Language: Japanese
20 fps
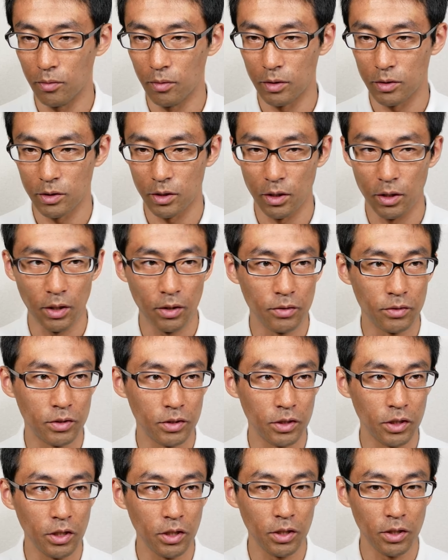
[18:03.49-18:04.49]
忘れないうち
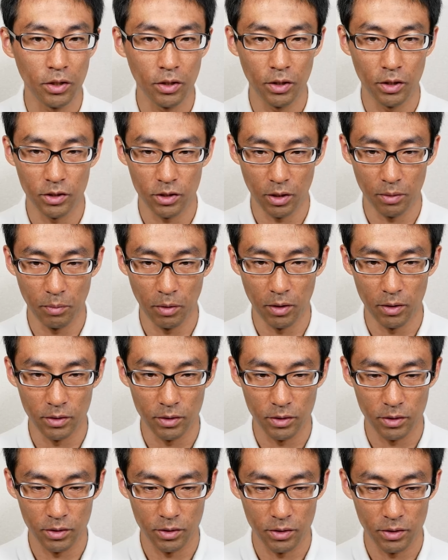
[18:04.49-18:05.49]
にやっちゃいま
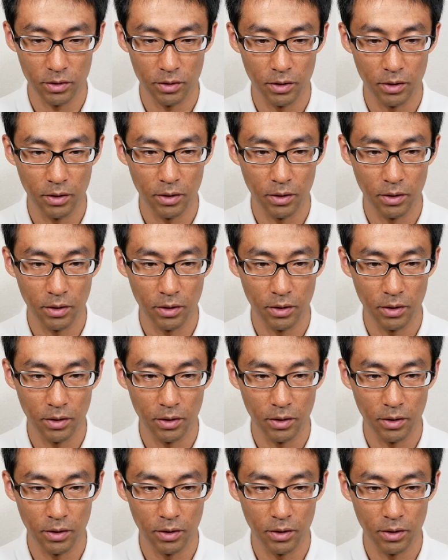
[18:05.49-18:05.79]
す